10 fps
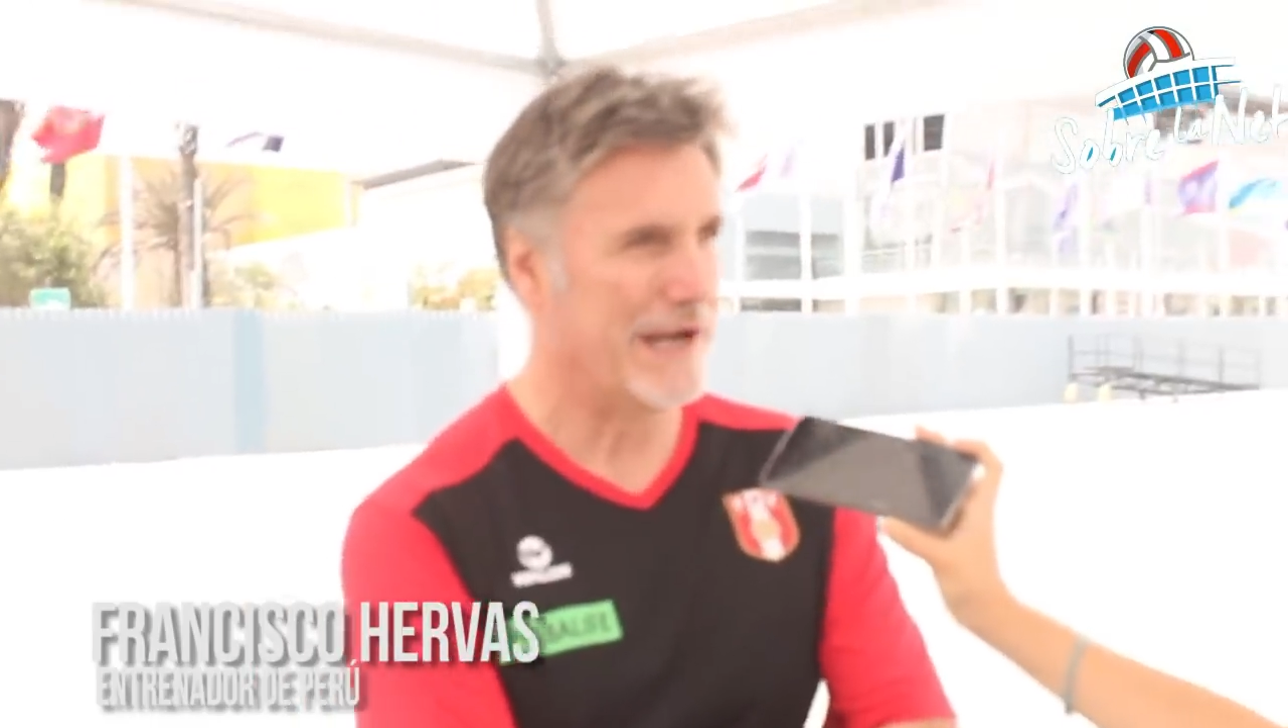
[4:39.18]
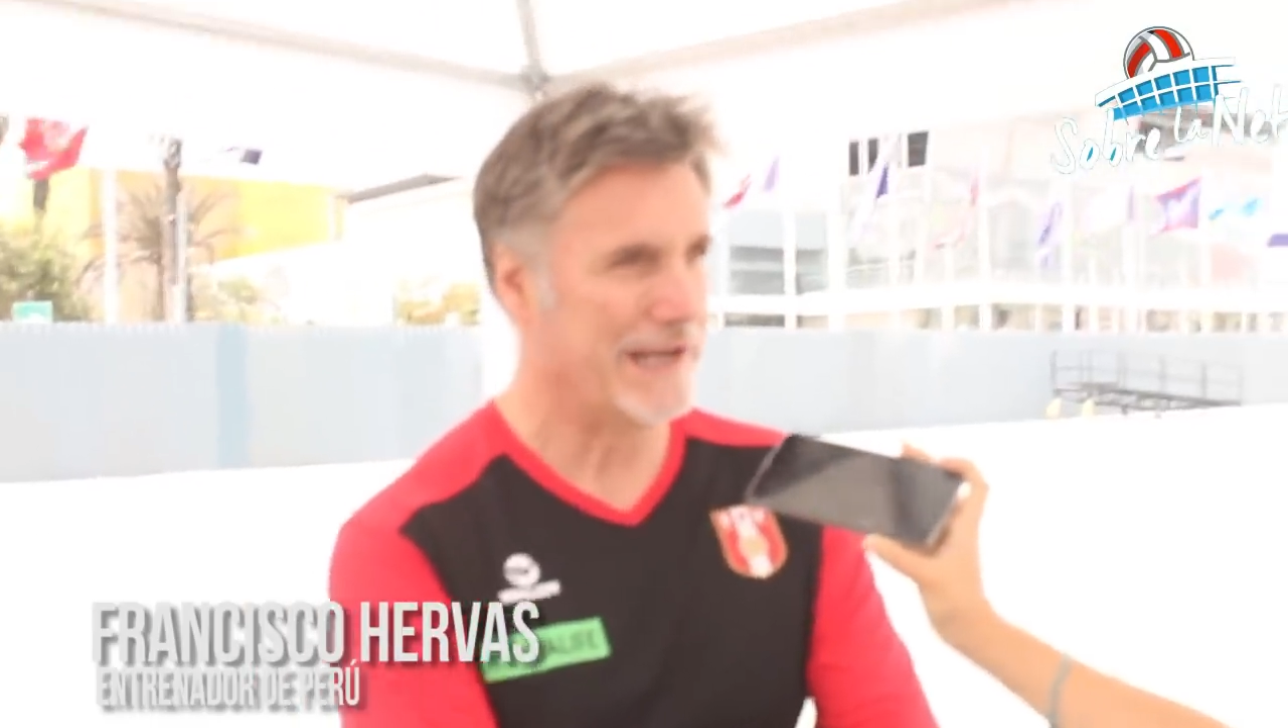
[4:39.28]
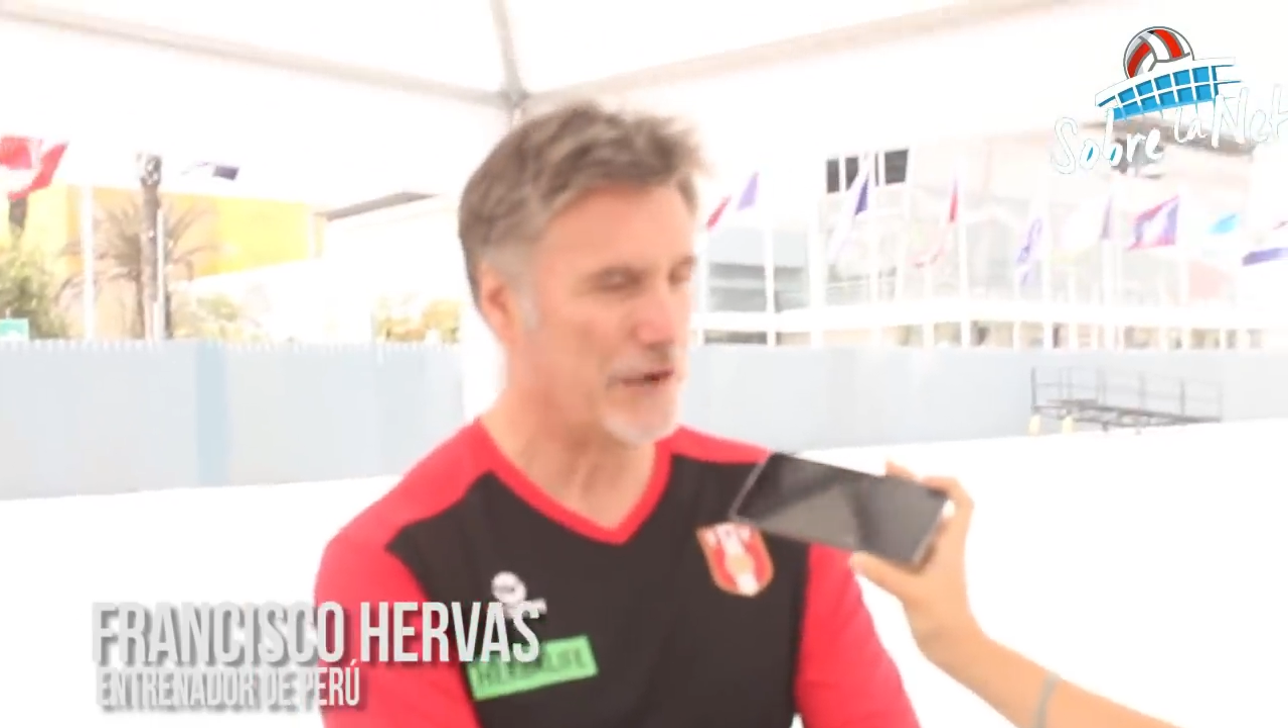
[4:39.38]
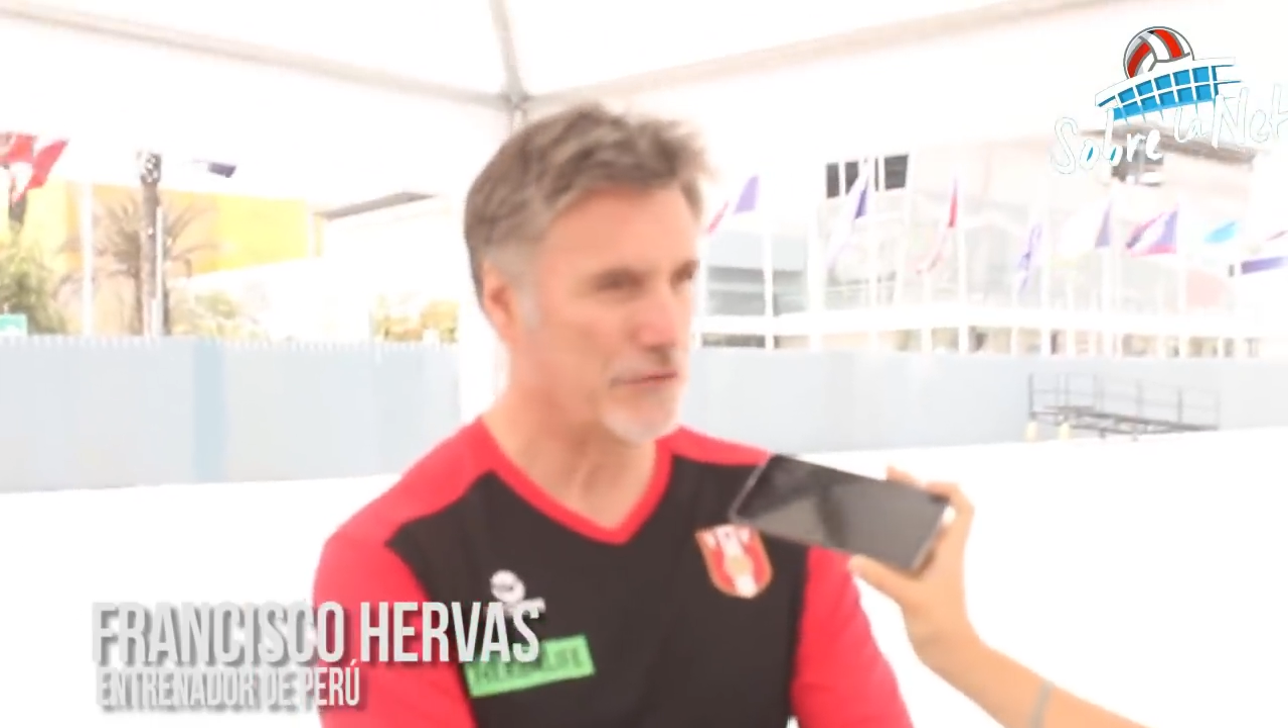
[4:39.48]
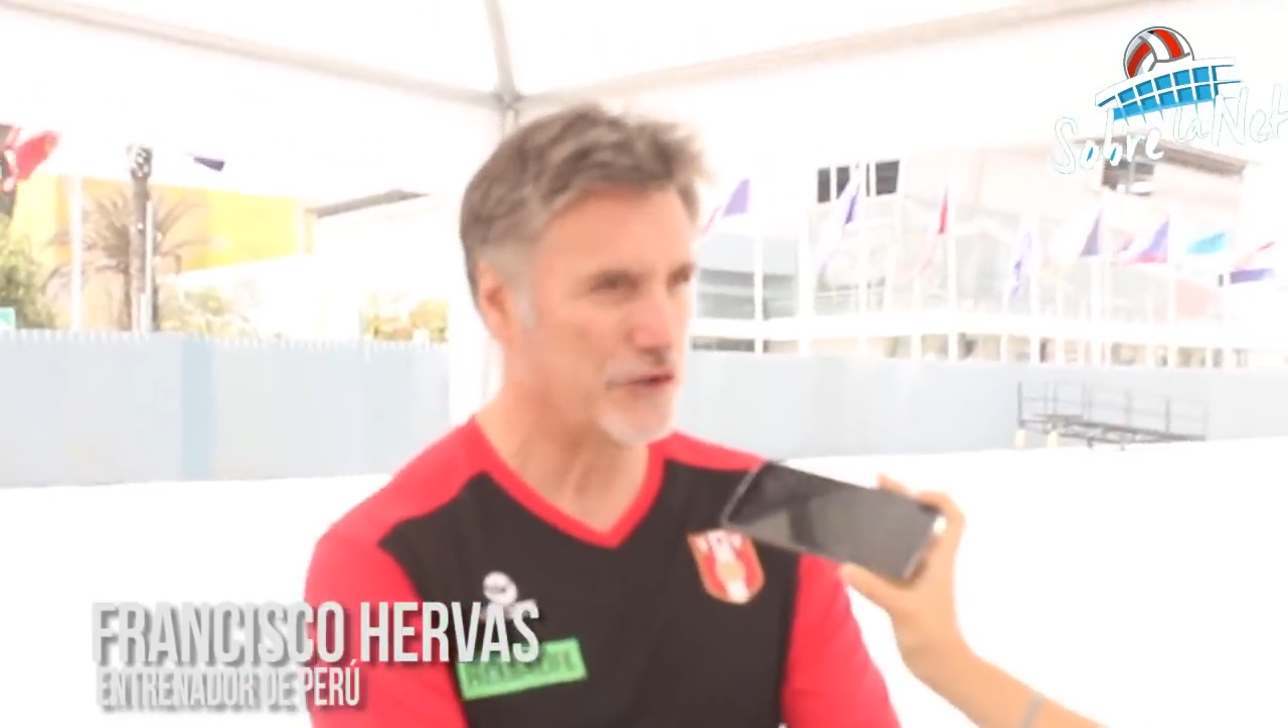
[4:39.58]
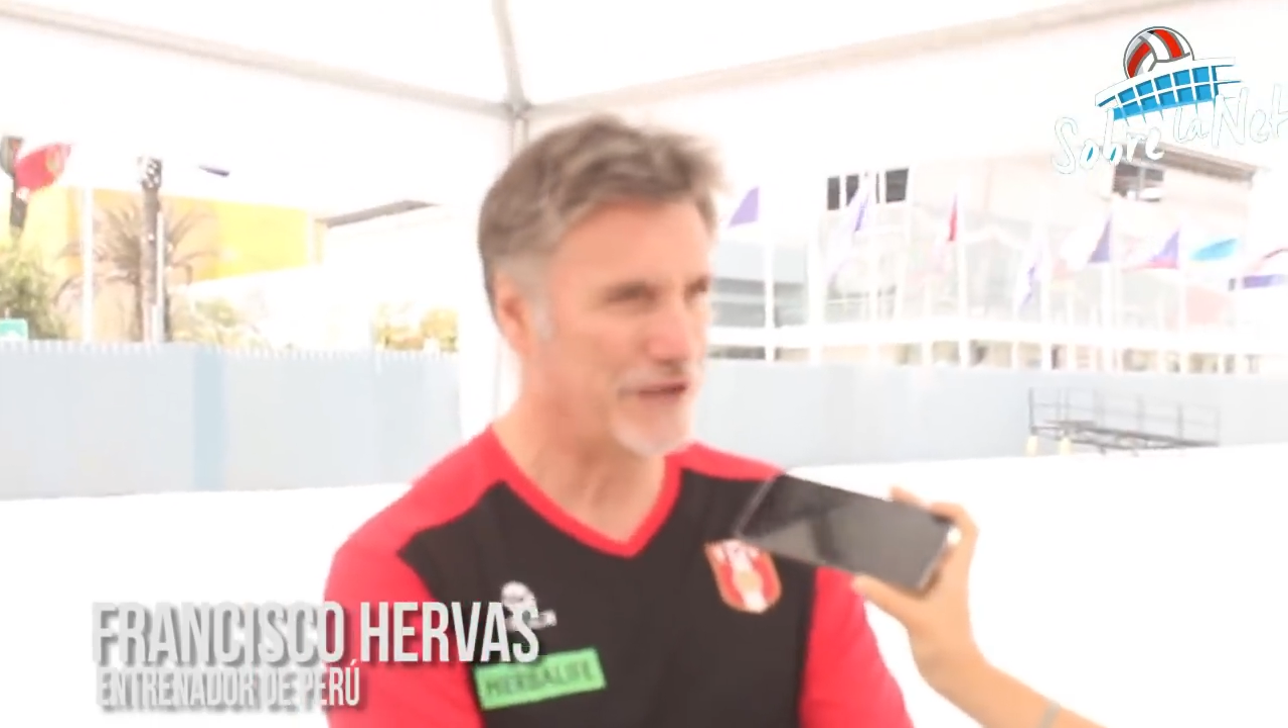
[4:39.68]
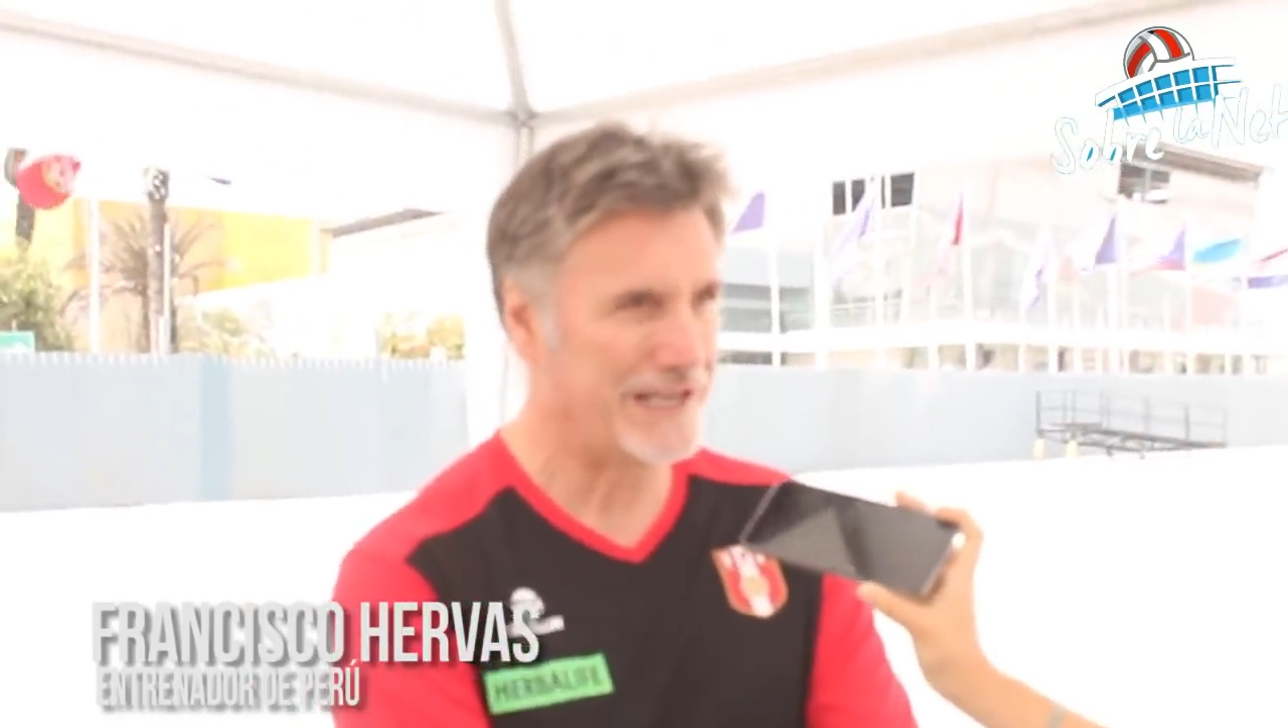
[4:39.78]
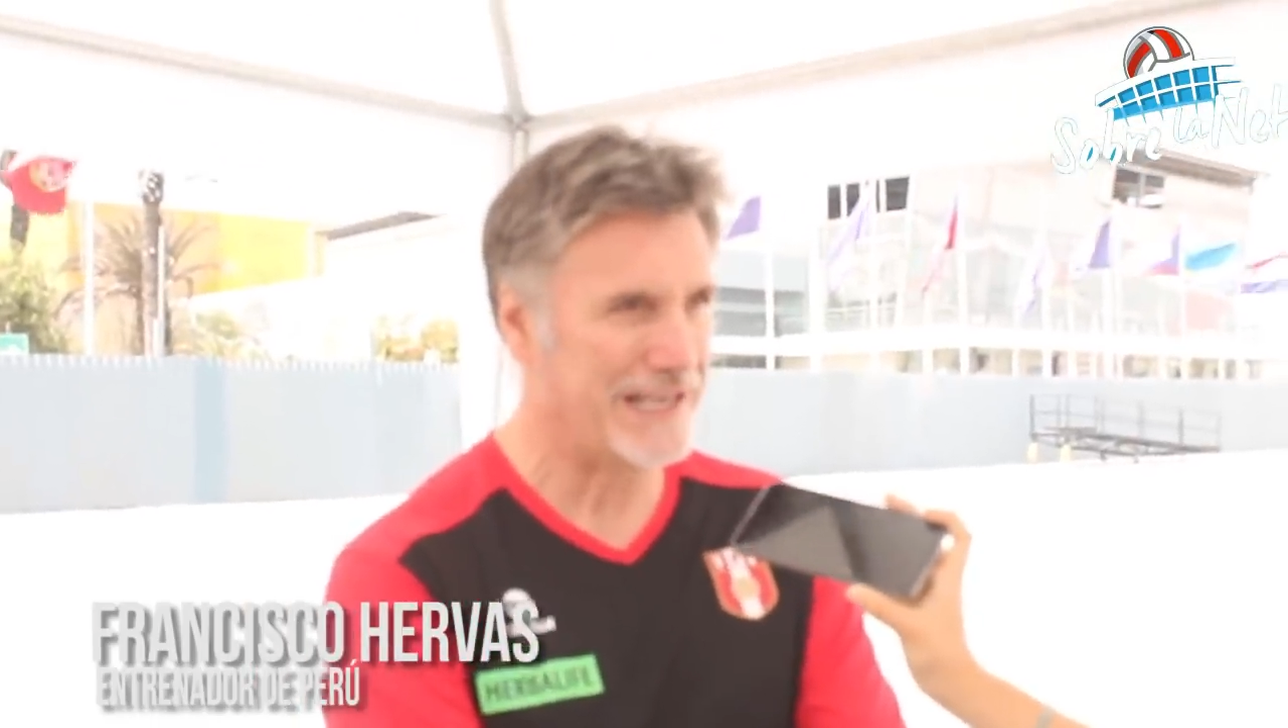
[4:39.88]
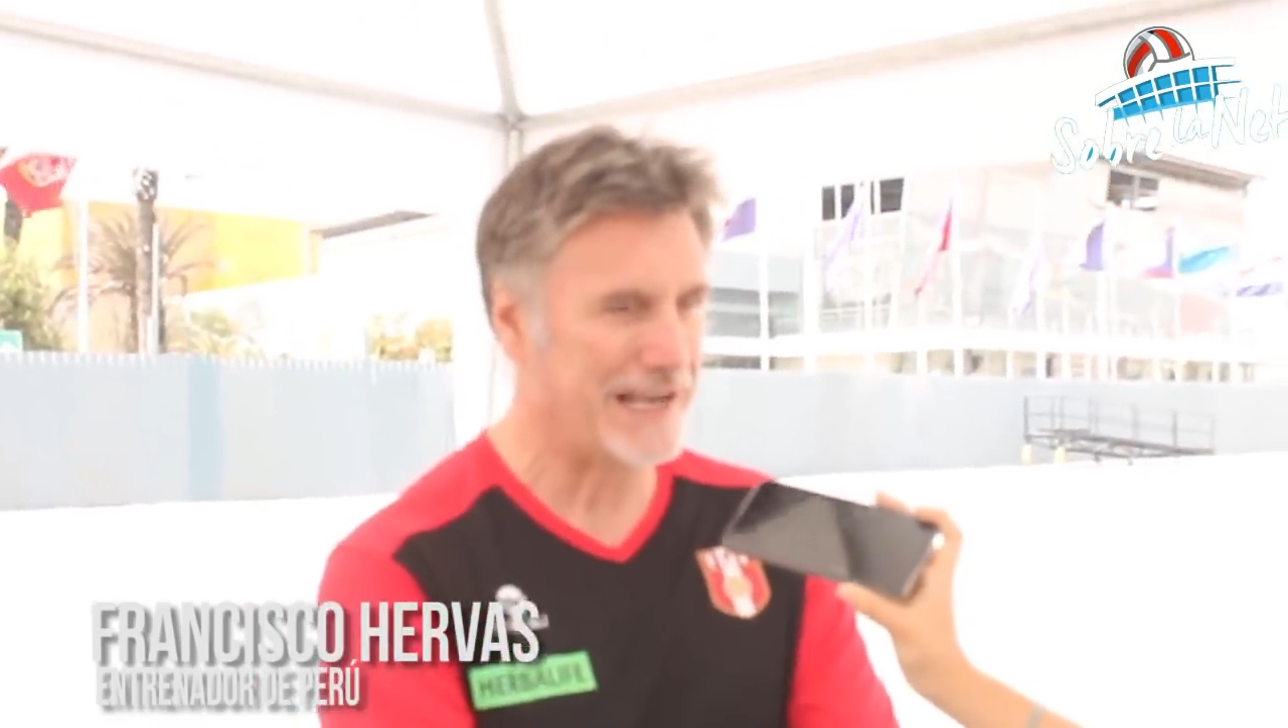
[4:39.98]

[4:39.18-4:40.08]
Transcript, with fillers: una ejecución